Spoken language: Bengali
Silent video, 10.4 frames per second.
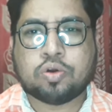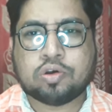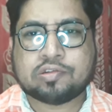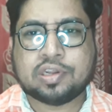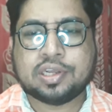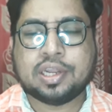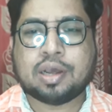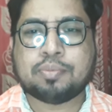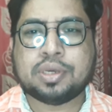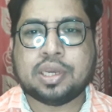গসেডের
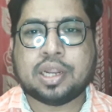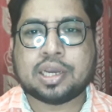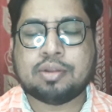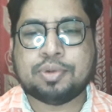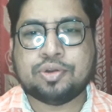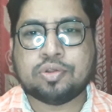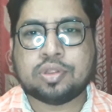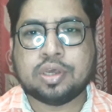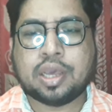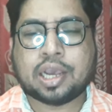আমি এর আগের
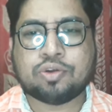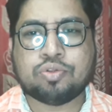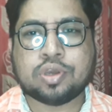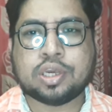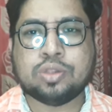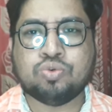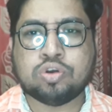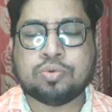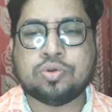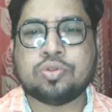ভিডিওতে একশো থেকে
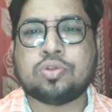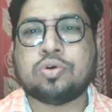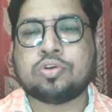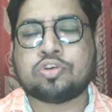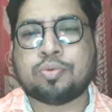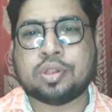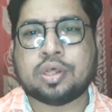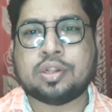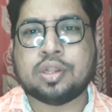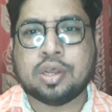দুশো পর্যন্ত
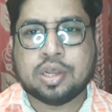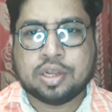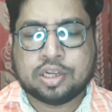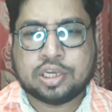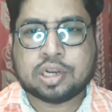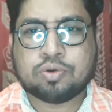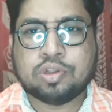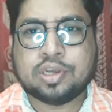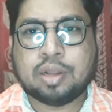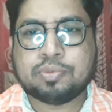সমাধান শেয়ার
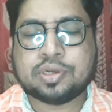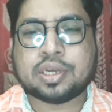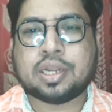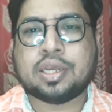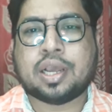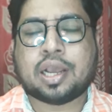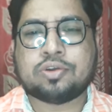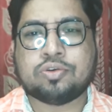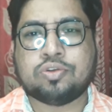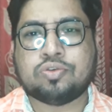করেছিলাম সেখানে
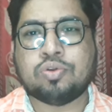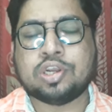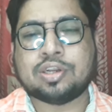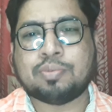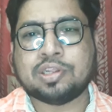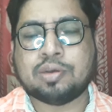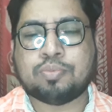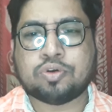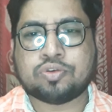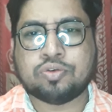একশো চল্লিশ নম্বর যে
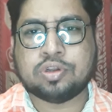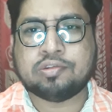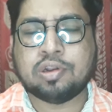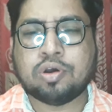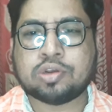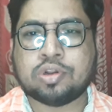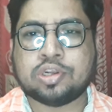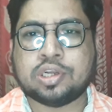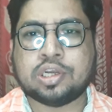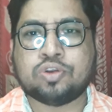প্রশ্নটি ছিল আসলে
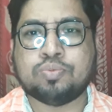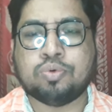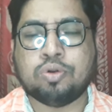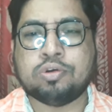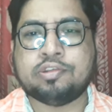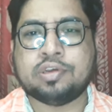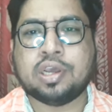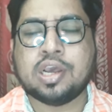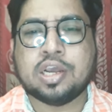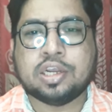সেটি একটু ভুল হয়েছে
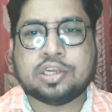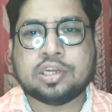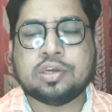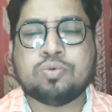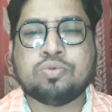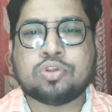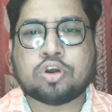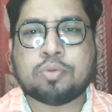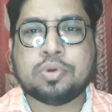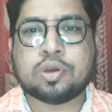সেটির উত্তর
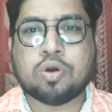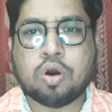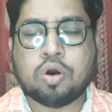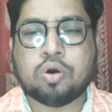হবে ঘ